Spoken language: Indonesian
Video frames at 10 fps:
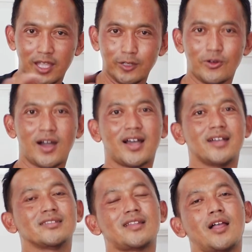Saya
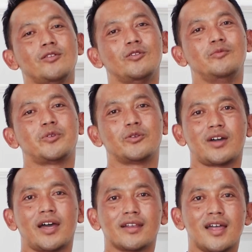doakan selalu Om Bro
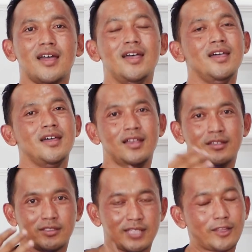karena
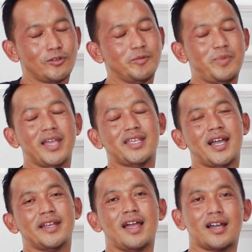satu
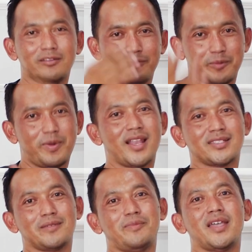kebaikan akan
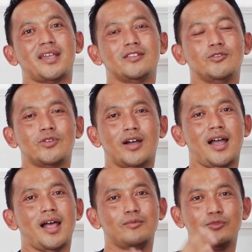berbalas kebaikan juga. Uh,